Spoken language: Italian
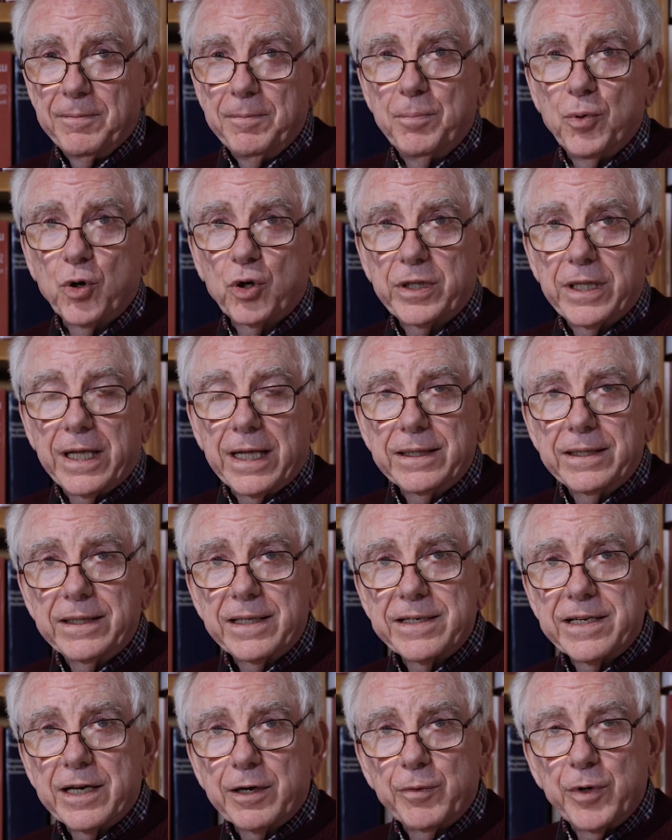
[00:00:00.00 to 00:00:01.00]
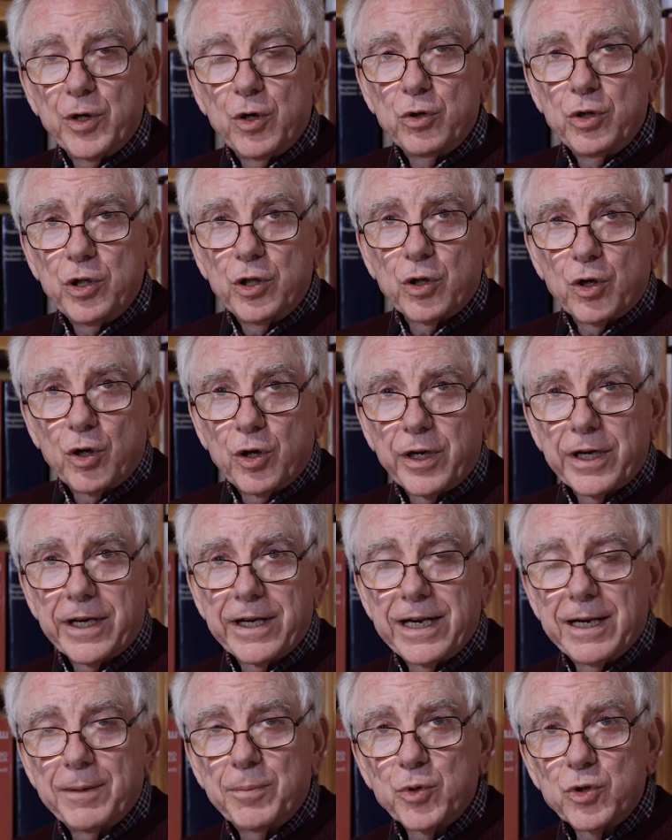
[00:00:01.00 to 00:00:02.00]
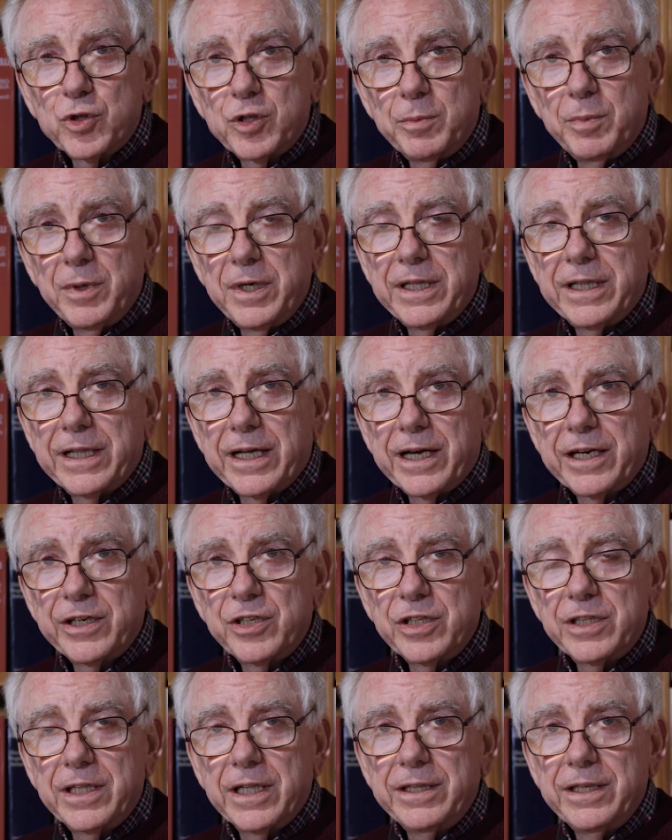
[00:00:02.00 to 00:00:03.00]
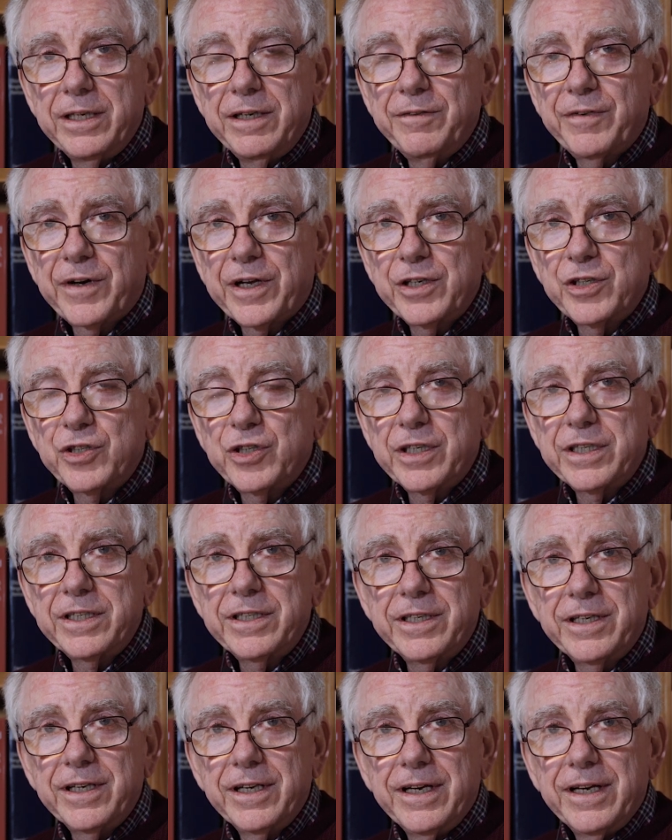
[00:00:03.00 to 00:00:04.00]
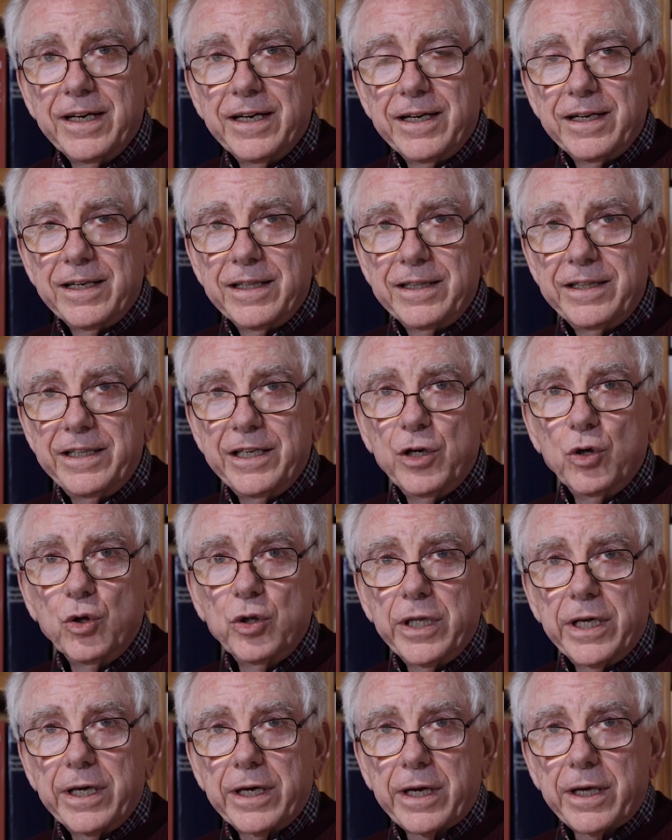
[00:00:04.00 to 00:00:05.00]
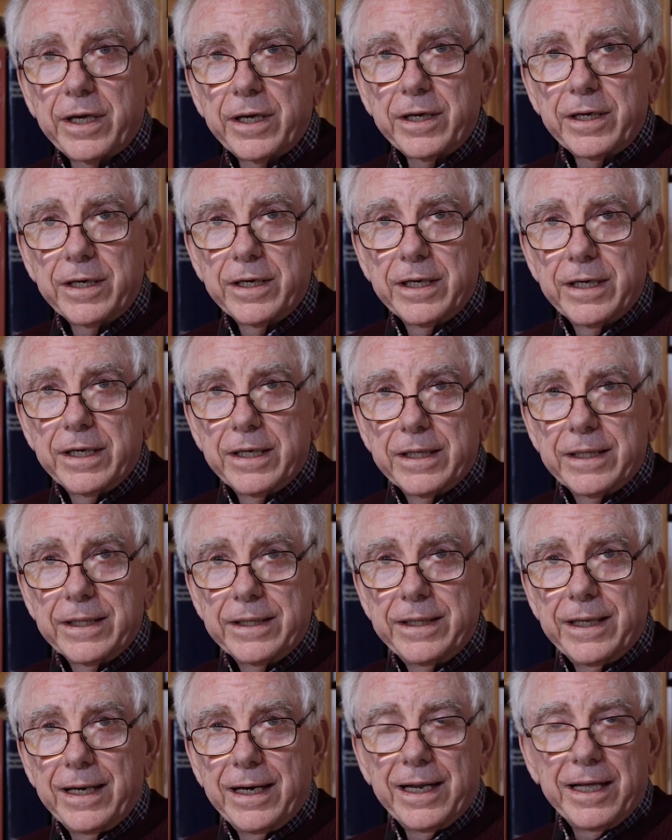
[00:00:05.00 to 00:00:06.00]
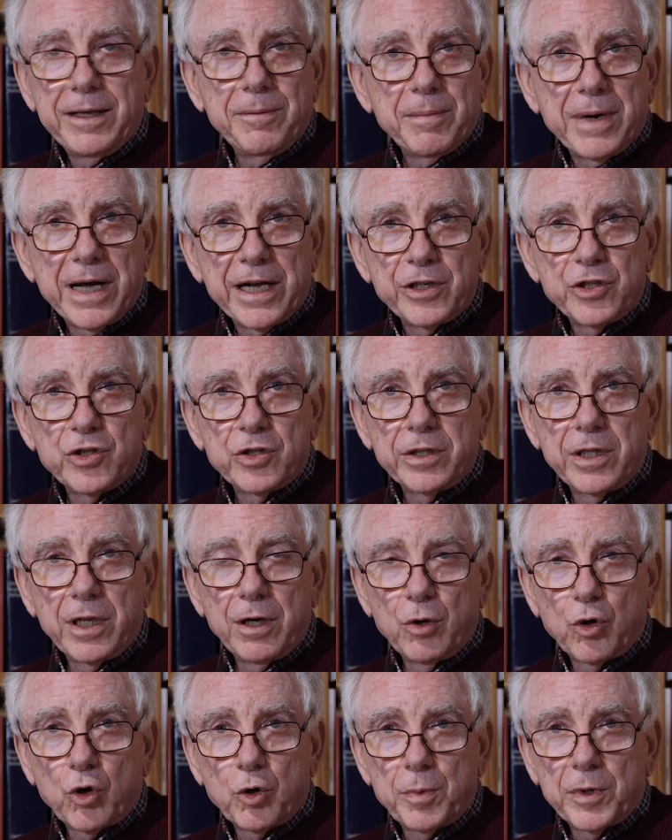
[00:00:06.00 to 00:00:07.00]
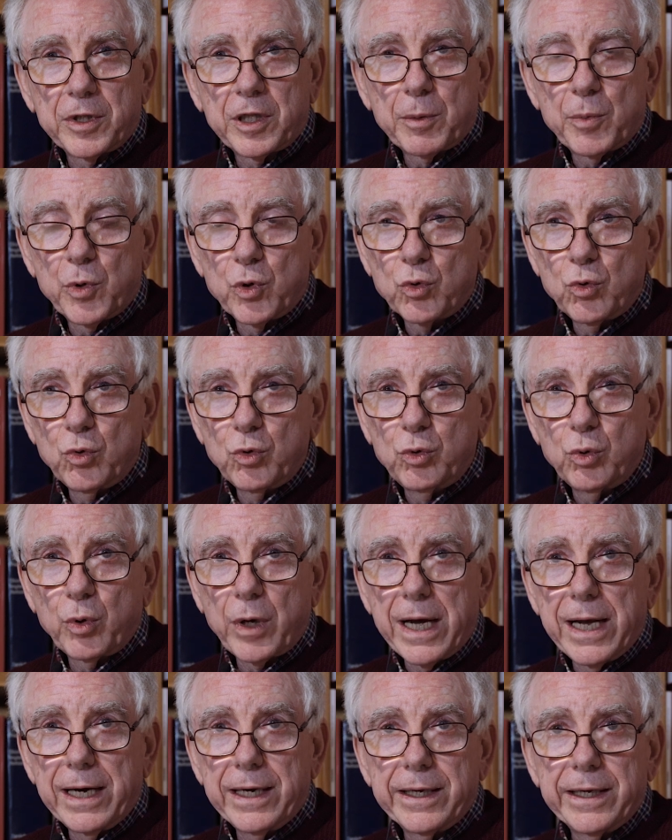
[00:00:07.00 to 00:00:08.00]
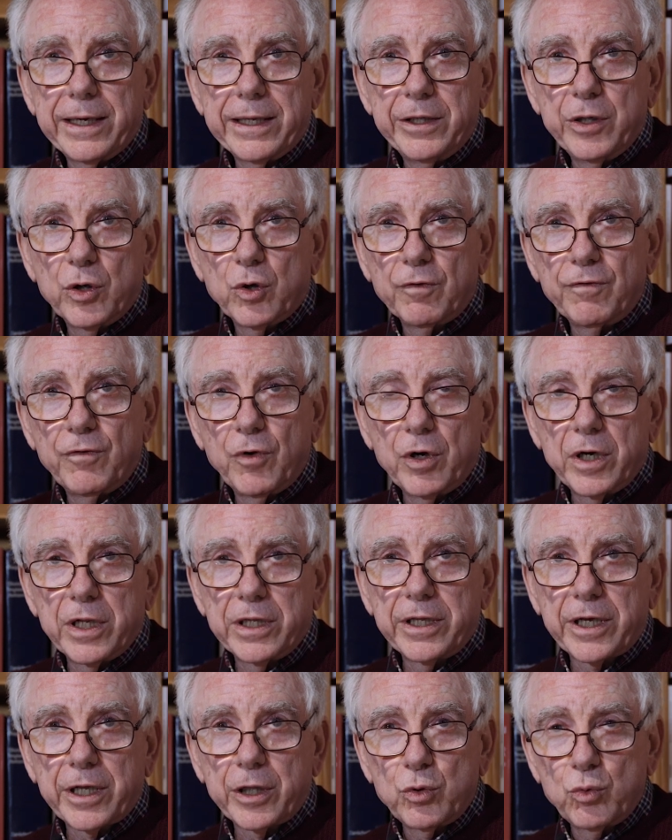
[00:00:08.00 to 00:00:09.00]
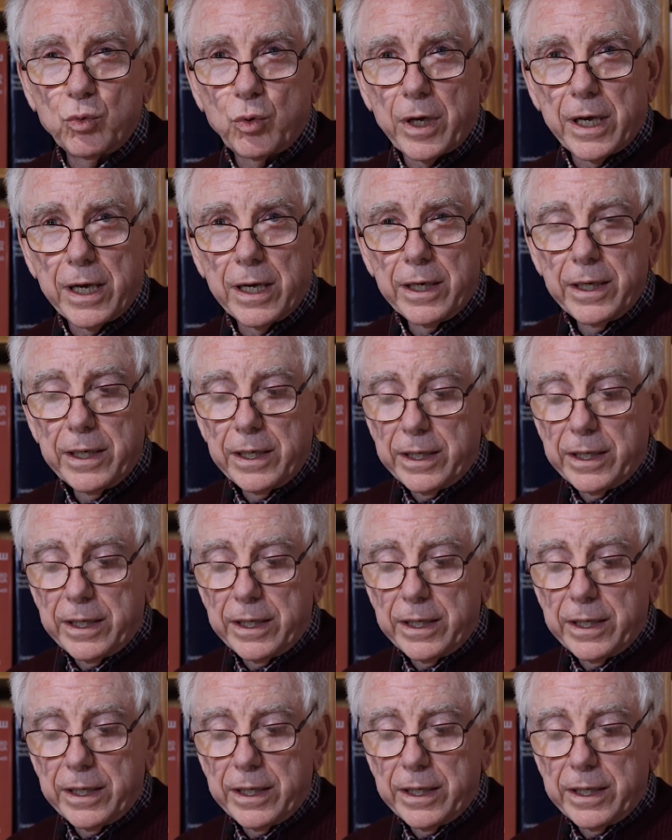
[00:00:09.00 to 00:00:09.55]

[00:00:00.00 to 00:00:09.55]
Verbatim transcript: importante sia quello di togliere la possibilità ai cittadini francesi di godere delle immagini del loro patrimonio culturale e Dio non voglia addirittura